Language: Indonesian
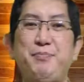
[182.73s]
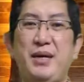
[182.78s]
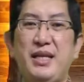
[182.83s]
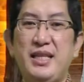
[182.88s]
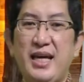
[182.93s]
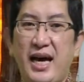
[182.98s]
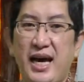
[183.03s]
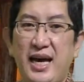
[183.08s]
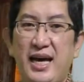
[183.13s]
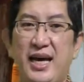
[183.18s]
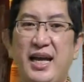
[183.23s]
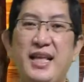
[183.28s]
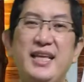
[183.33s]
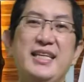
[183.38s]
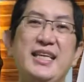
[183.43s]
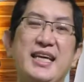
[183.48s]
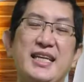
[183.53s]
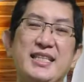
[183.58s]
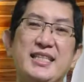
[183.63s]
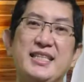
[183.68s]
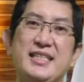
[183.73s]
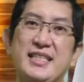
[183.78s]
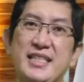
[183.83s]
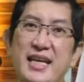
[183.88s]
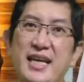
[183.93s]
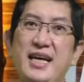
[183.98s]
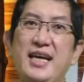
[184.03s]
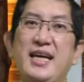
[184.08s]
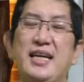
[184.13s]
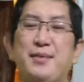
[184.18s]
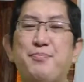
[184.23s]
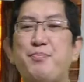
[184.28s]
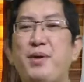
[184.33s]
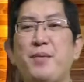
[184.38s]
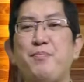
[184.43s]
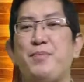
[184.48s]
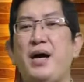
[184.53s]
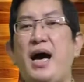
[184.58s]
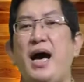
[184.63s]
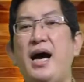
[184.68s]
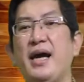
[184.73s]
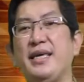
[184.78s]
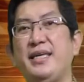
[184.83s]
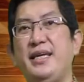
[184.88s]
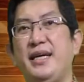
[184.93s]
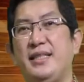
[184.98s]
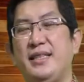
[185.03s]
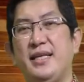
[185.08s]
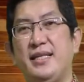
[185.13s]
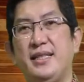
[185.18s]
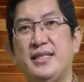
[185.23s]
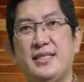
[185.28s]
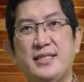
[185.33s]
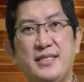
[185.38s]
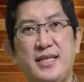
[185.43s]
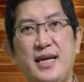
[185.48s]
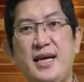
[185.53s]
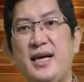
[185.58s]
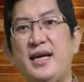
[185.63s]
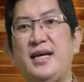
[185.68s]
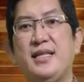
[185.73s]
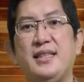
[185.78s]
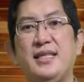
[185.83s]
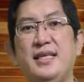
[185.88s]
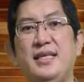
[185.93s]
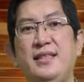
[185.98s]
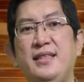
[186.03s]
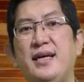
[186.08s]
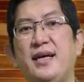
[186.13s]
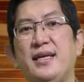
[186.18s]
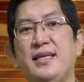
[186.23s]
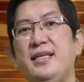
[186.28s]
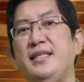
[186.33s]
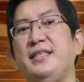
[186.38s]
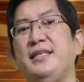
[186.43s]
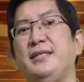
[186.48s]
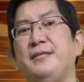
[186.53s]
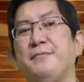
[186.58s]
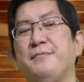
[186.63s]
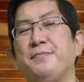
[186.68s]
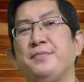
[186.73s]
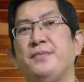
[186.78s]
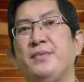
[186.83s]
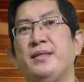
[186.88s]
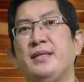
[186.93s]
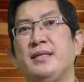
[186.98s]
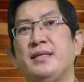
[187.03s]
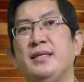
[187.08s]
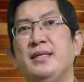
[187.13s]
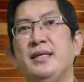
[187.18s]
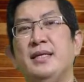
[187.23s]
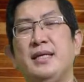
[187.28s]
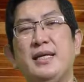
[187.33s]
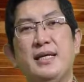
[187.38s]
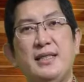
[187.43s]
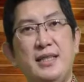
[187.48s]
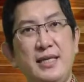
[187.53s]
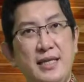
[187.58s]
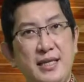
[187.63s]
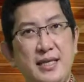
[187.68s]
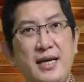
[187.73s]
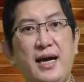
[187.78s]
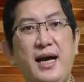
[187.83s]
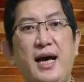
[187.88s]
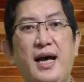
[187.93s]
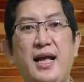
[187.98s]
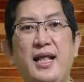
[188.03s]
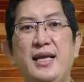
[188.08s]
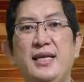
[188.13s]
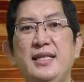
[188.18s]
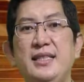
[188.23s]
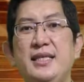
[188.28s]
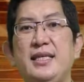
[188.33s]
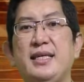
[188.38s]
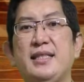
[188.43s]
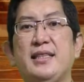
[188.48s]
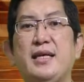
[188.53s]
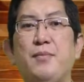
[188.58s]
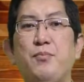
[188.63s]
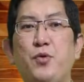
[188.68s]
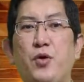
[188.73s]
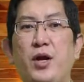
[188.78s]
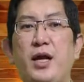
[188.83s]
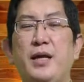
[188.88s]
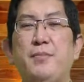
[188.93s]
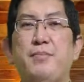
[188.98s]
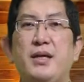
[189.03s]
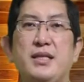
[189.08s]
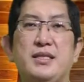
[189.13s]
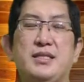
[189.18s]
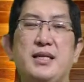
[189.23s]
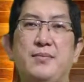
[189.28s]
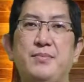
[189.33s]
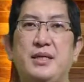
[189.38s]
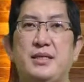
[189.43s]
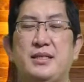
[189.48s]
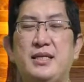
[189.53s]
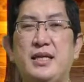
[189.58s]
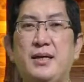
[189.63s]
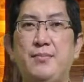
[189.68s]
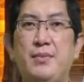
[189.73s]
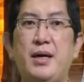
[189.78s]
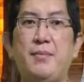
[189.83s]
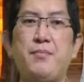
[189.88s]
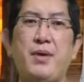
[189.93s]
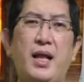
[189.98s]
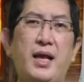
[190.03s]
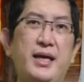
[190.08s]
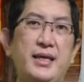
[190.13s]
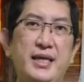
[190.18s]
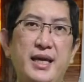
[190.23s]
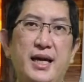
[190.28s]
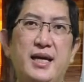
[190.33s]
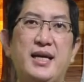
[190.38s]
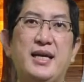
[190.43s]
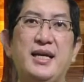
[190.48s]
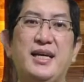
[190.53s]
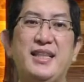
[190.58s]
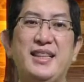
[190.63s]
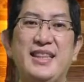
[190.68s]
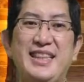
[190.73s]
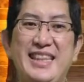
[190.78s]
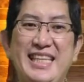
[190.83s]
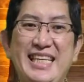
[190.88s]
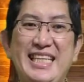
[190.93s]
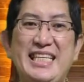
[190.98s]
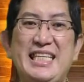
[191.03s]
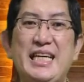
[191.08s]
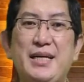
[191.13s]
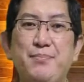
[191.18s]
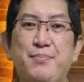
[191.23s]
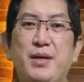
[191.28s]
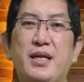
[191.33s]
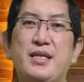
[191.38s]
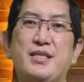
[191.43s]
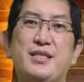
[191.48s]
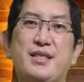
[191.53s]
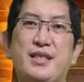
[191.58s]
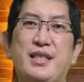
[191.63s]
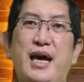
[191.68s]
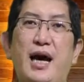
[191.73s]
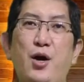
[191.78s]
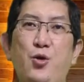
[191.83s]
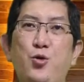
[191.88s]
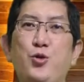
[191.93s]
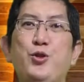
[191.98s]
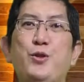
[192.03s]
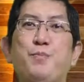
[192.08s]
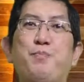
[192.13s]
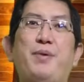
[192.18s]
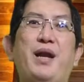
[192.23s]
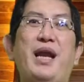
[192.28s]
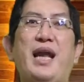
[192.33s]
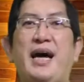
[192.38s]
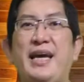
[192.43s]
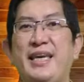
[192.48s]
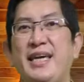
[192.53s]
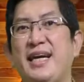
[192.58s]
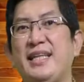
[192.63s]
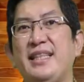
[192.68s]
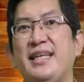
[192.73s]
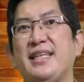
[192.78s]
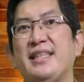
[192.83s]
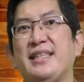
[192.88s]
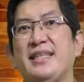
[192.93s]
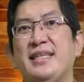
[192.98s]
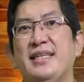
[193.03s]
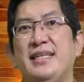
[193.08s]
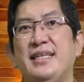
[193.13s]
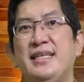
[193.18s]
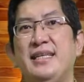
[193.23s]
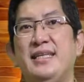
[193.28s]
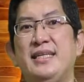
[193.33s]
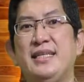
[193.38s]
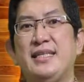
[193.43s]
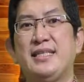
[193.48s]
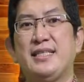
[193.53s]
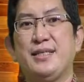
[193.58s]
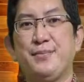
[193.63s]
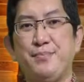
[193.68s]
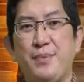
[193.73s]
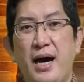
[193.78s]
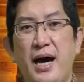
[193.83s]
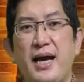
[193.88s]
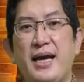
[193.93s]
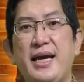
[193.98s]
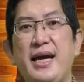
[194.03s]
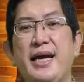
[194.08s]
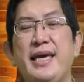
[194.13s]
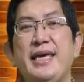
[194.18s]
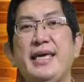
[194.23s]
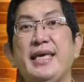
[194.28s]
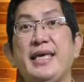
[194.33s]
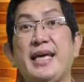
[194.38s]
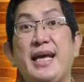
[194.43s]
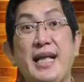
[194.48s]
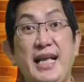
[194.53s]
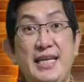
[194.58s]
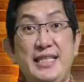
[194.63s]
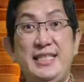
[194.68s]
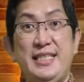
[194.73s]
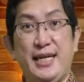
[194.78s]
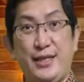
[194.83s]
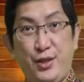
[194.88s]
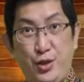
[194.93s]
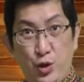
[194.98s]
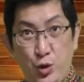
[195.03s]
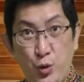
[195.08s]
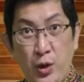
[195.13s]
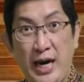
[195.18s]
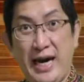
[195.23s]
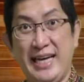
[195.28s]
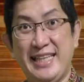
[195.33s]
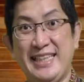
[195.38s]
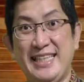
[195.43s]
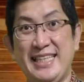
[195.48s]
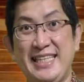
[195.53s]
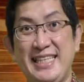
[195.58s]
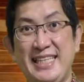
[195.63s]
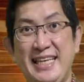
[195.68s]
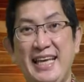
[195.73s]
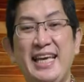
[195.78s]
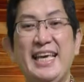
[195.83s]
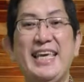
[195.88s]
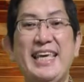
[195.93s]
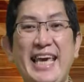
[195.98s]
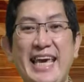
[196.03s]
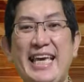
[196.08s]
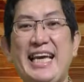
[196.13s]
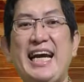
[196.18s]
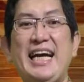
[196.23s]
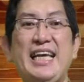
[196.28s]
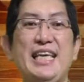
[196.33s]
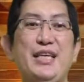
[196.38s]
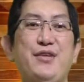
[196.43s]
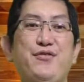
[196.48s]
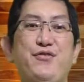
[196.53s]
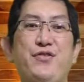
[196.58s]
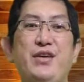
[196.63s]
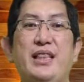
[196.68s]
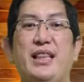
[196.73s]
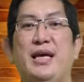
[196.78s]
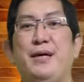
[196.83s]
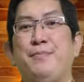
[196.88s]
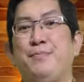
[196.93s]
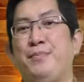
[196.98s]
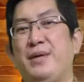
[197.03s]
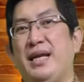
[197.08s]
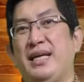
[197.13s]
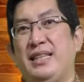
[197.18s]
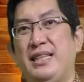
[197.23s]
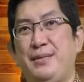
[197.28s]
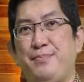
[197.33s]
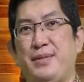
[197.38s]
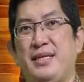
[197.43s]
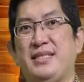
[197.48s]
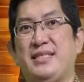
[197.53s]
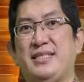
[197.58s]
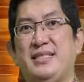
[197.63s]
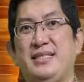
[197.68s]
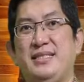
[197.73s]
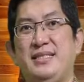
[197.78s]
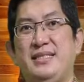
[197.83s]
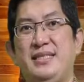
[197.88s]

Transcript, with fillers: pada hari yang sangat berbahagia dan sangat indah ini. Ketika hari ini kita boleh bersama-sama merayakan 13 tahun pelayanan sebagai gereja Tuhan GKI Villa Melati Mas.